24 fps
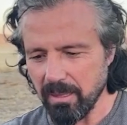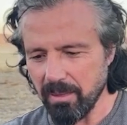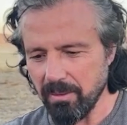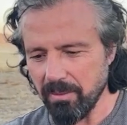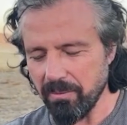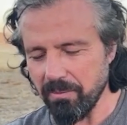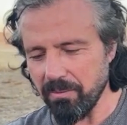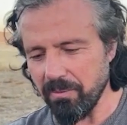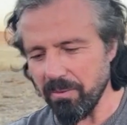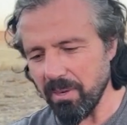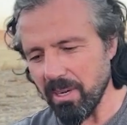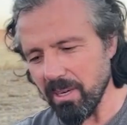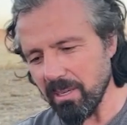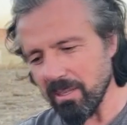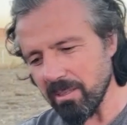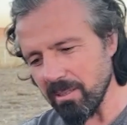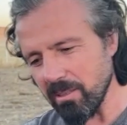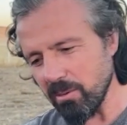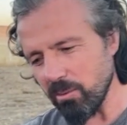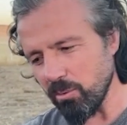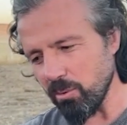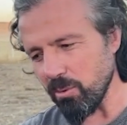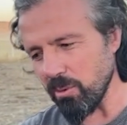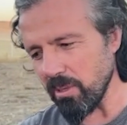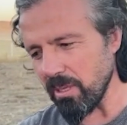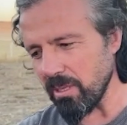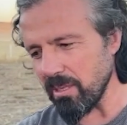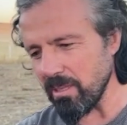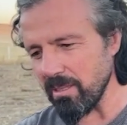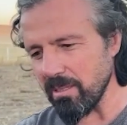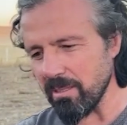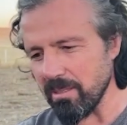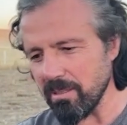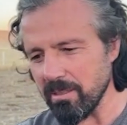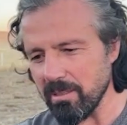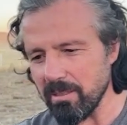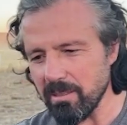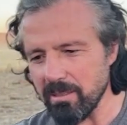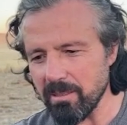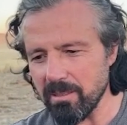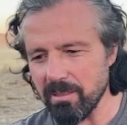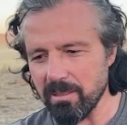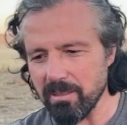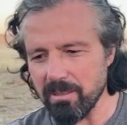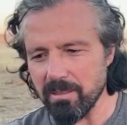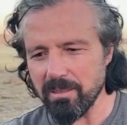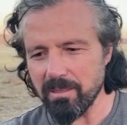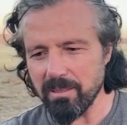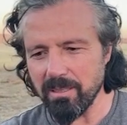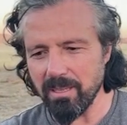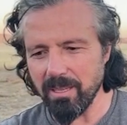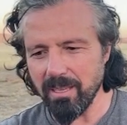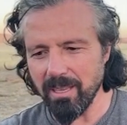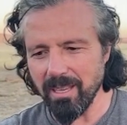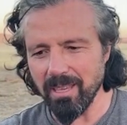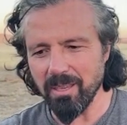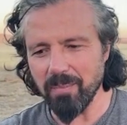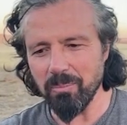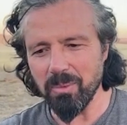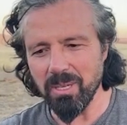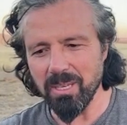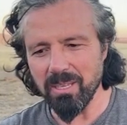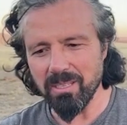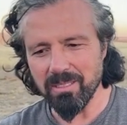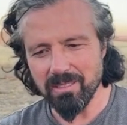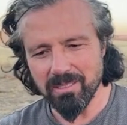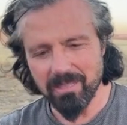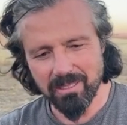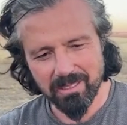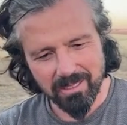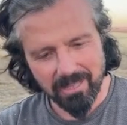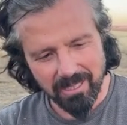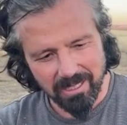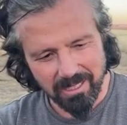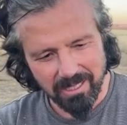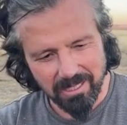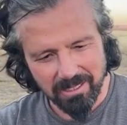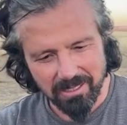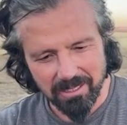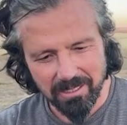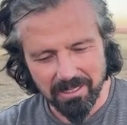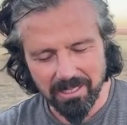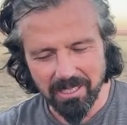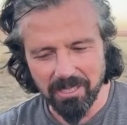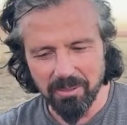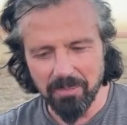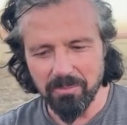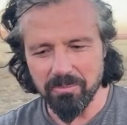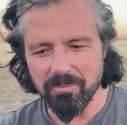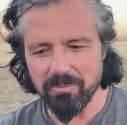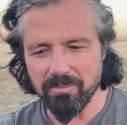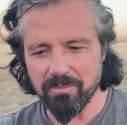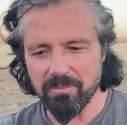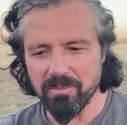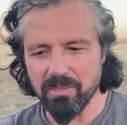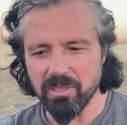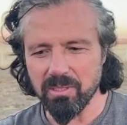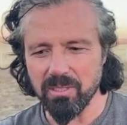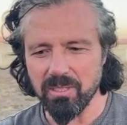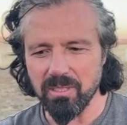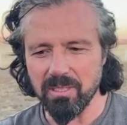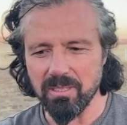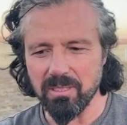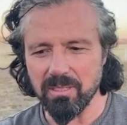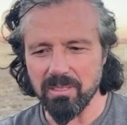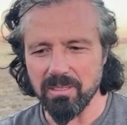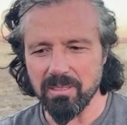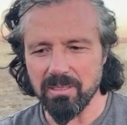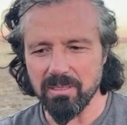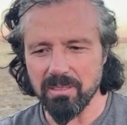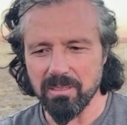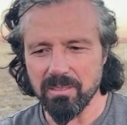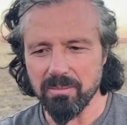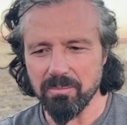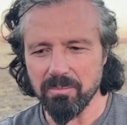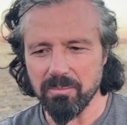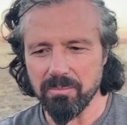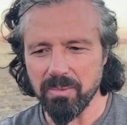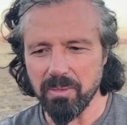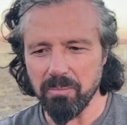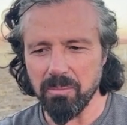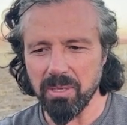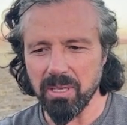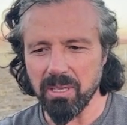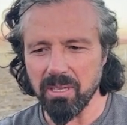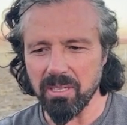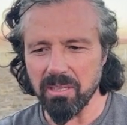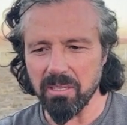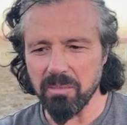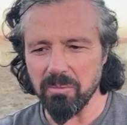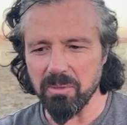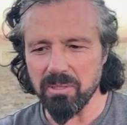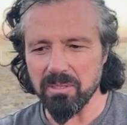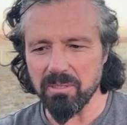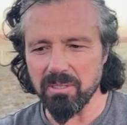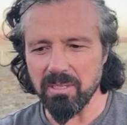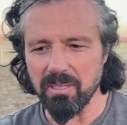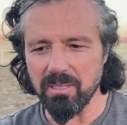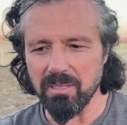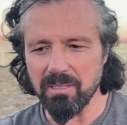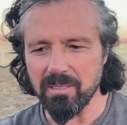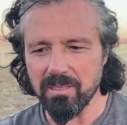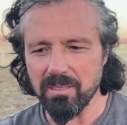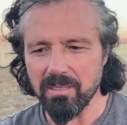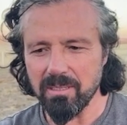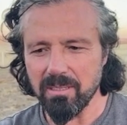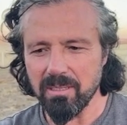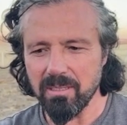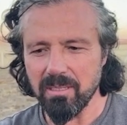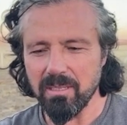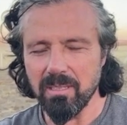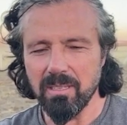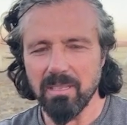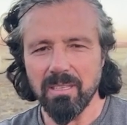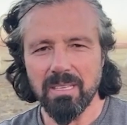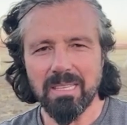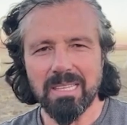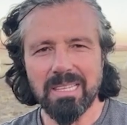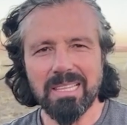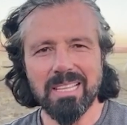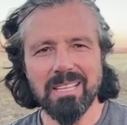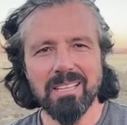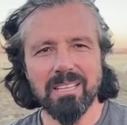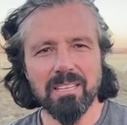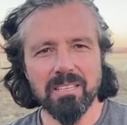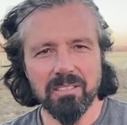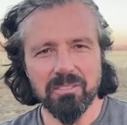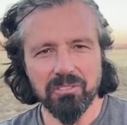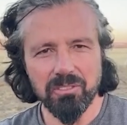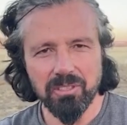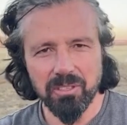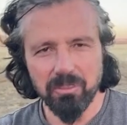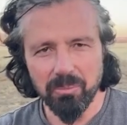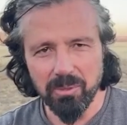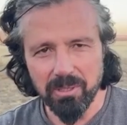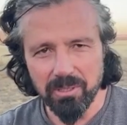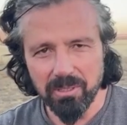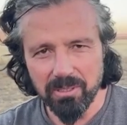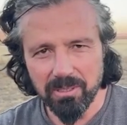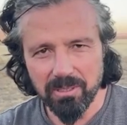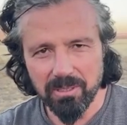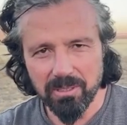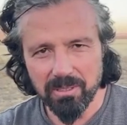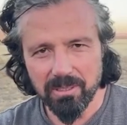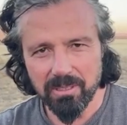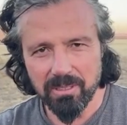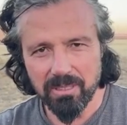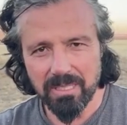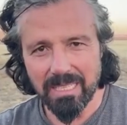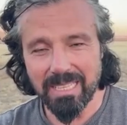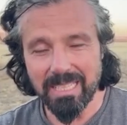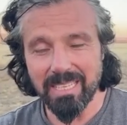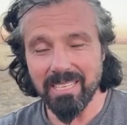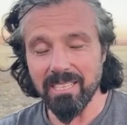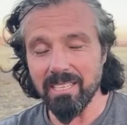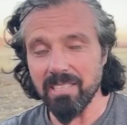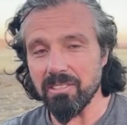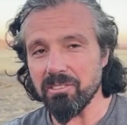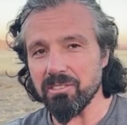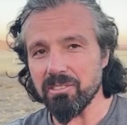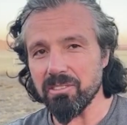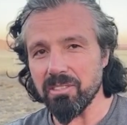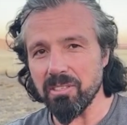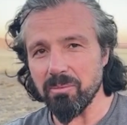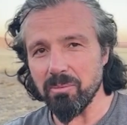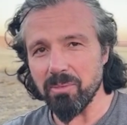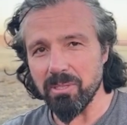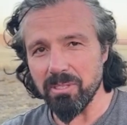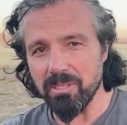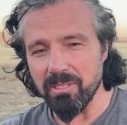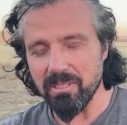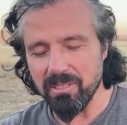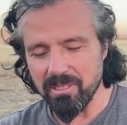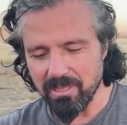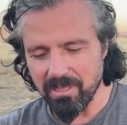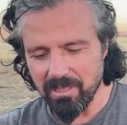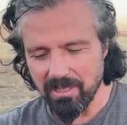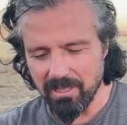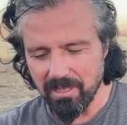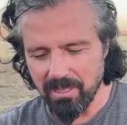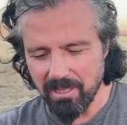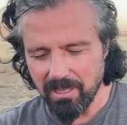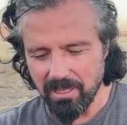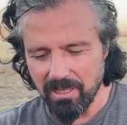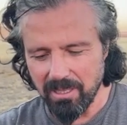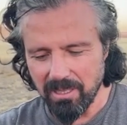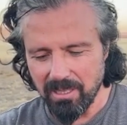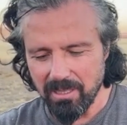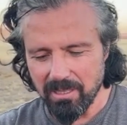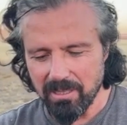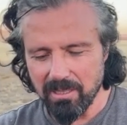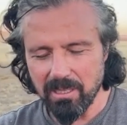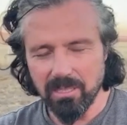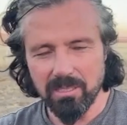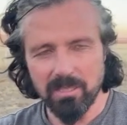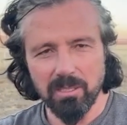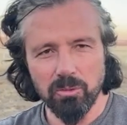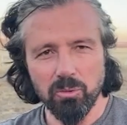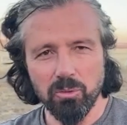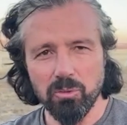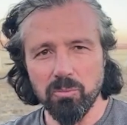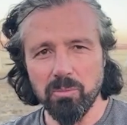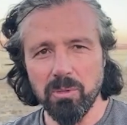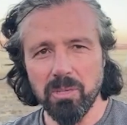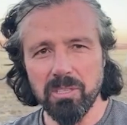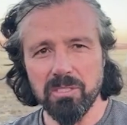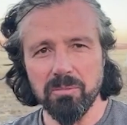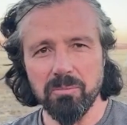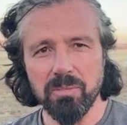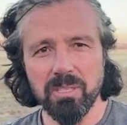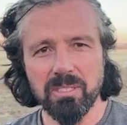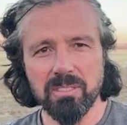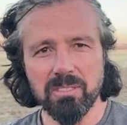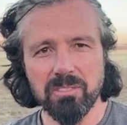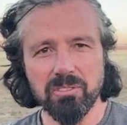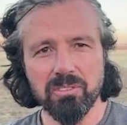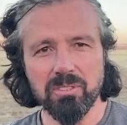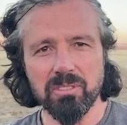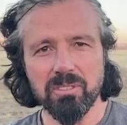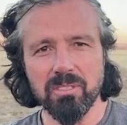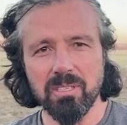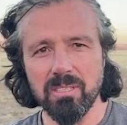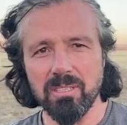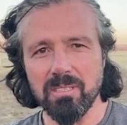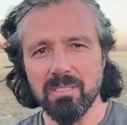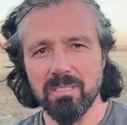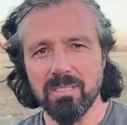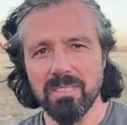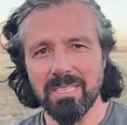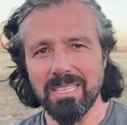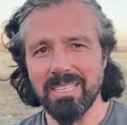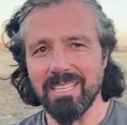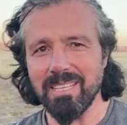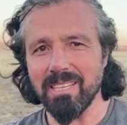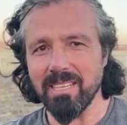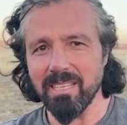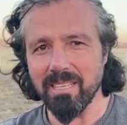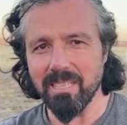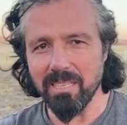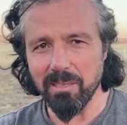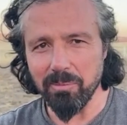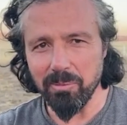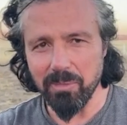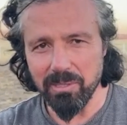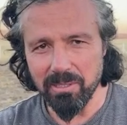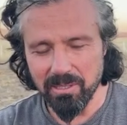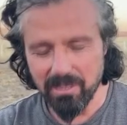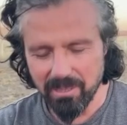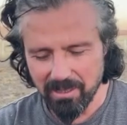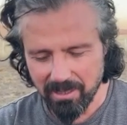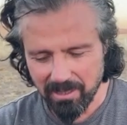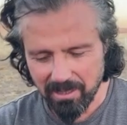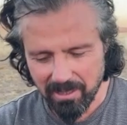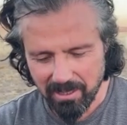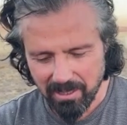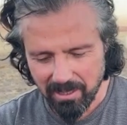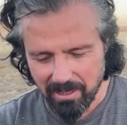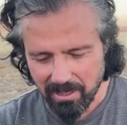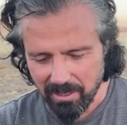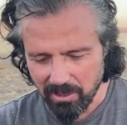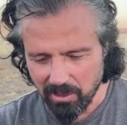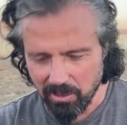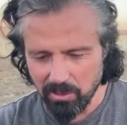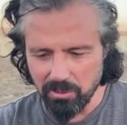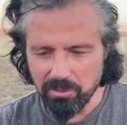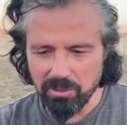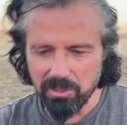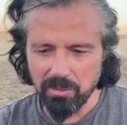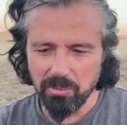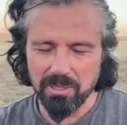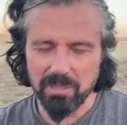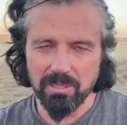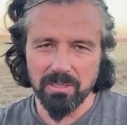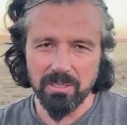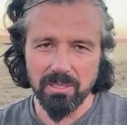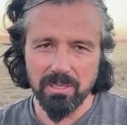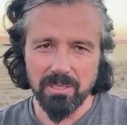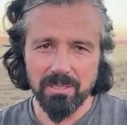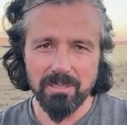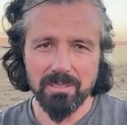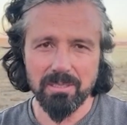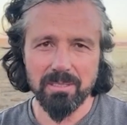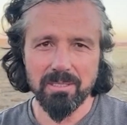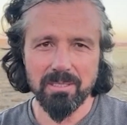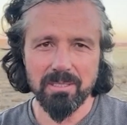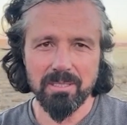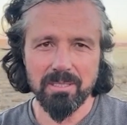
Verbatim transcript: Farklı ürünleri e, ekme gayretindeyim. İşte memleketimizde neler yetişebilir, neler yetiştirebiliriz. Sadece nohut mercimek dışında neler ekilebilir. Onun çabasındayız.